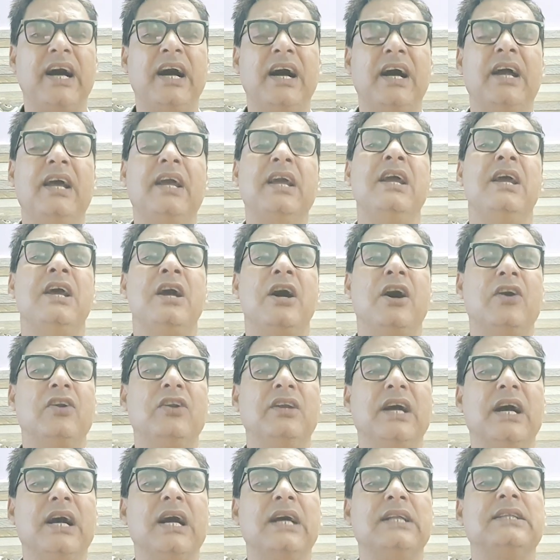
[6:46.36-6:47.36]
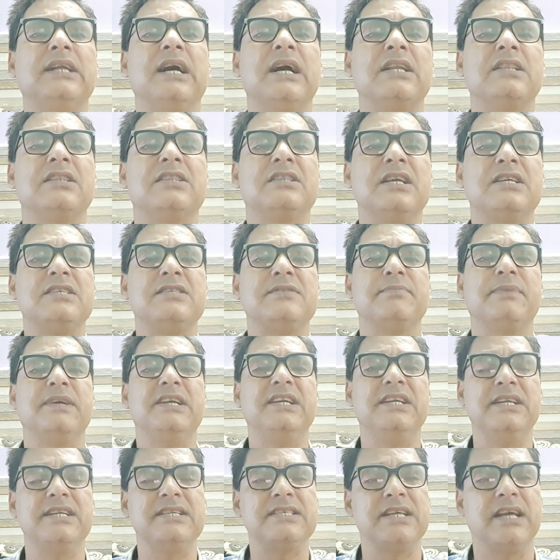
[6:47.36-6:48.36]
है और लगातार दस
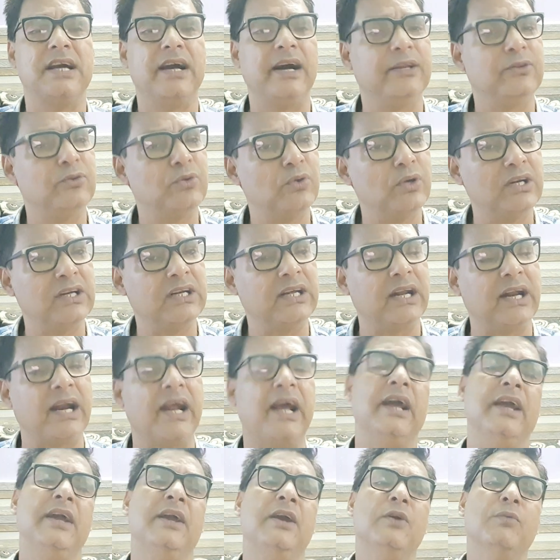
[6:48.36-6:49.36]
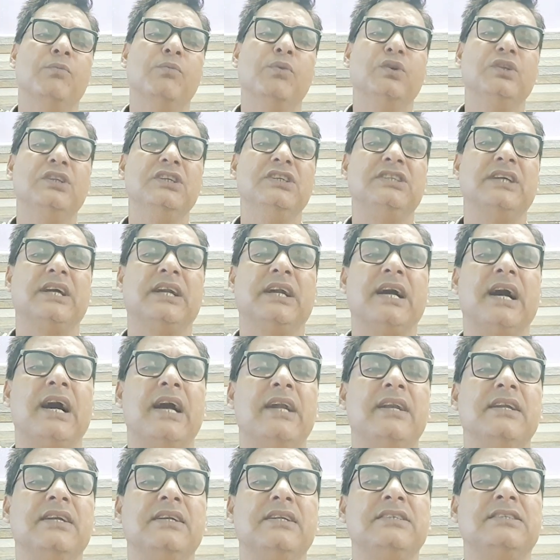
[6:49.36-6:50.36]
महीने से आंदोलन कर रहा है मोदी सरकार
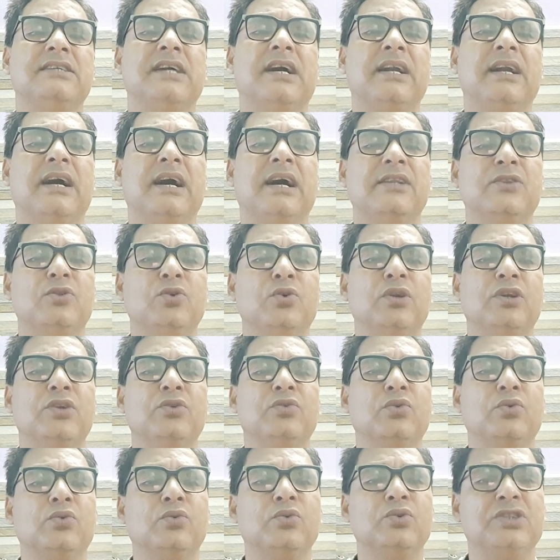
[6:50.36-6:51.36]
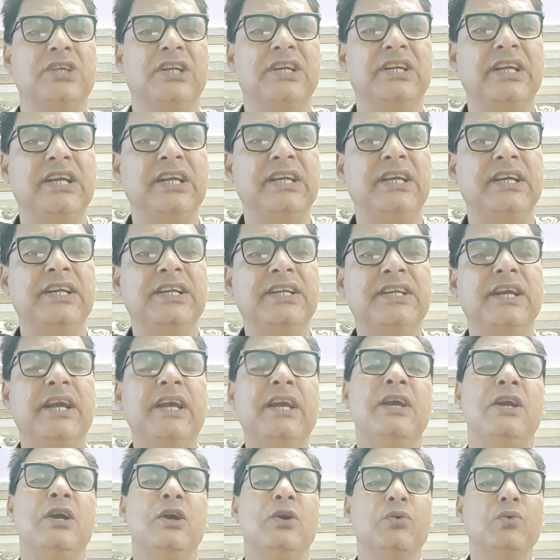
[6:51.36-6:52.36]
ने किसान आंदोलन को कुचलने के लिए
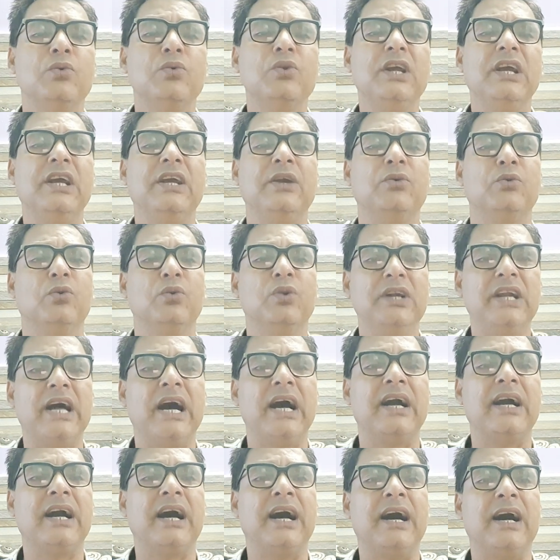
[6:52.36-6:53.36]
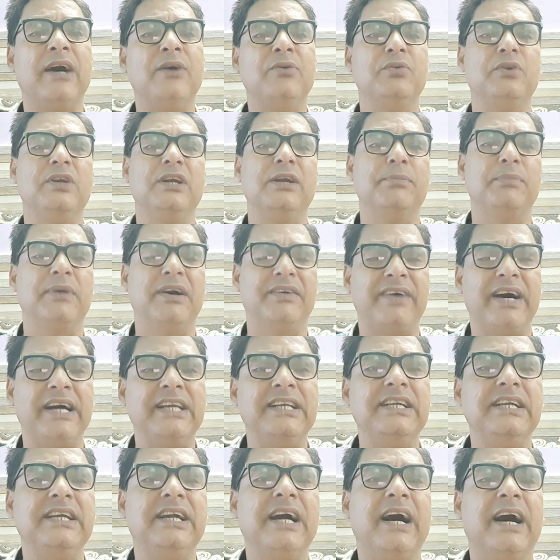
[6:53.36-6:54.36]
उन्हें गुंडा कहा उन्हें
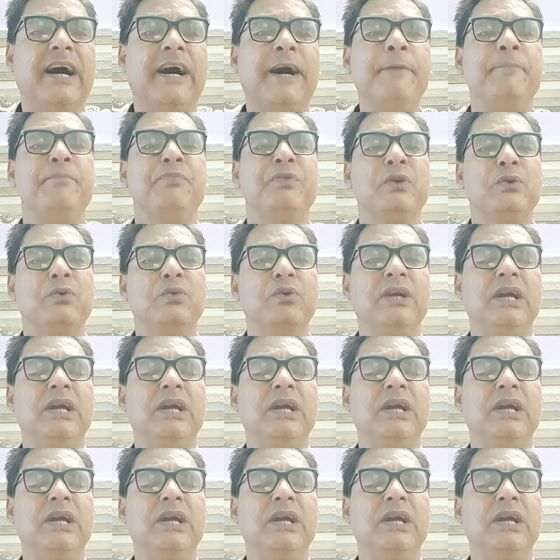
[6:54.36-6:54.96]
मवाली कहा उन्हें